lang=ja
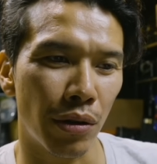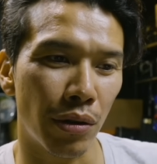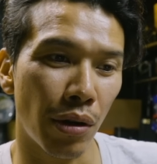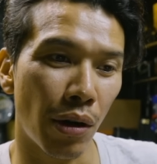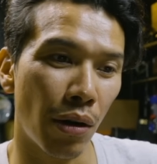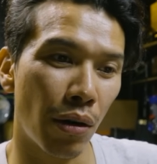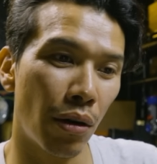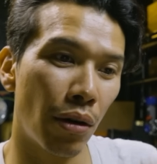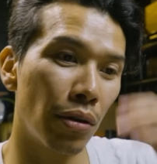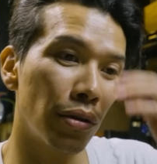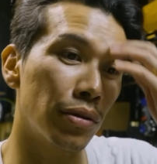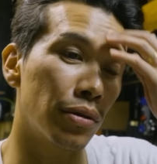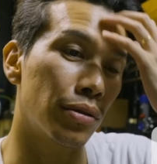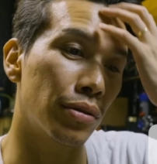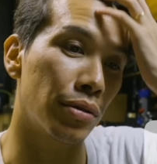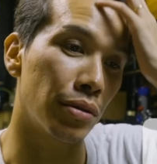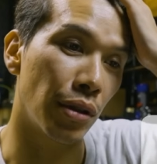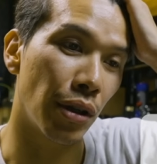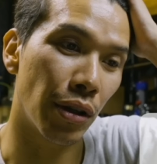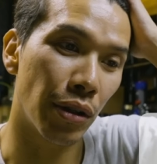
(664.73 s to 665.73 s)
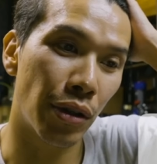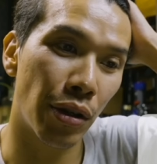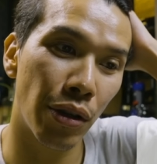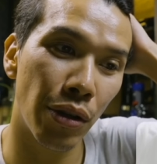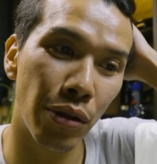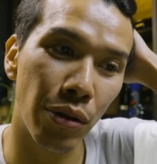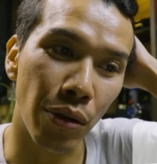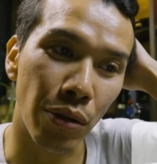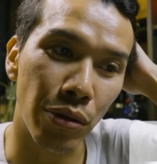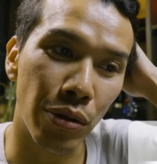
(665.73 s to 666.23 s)
高いっすね。
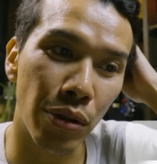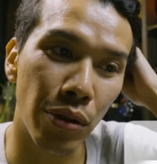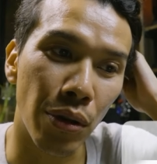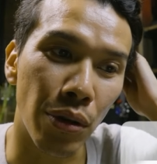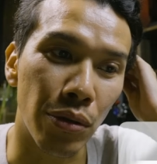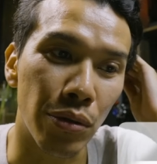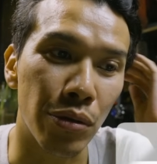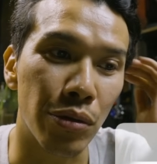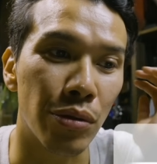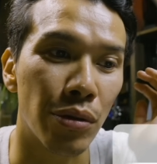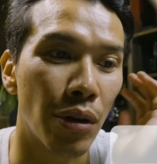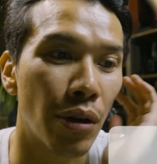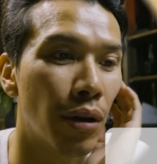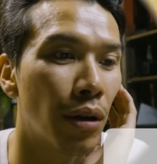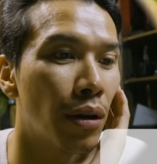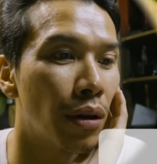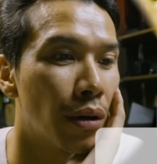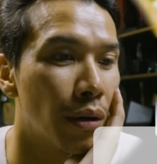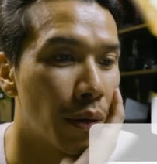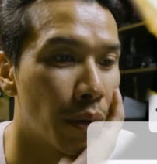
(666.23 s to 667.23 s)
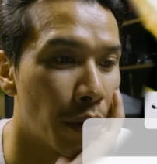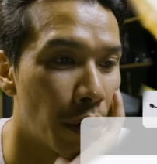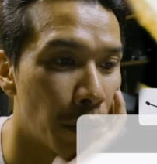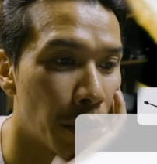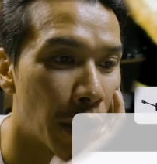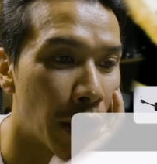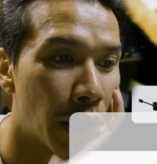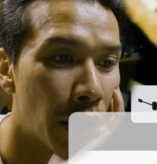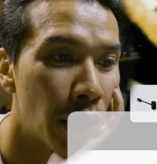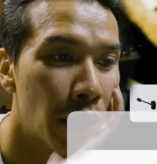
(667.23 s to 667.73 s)
手出せないっすね、これ
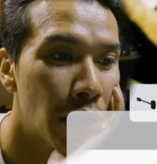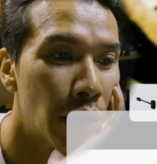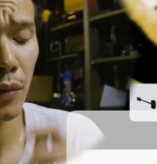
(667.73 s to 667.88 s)
は。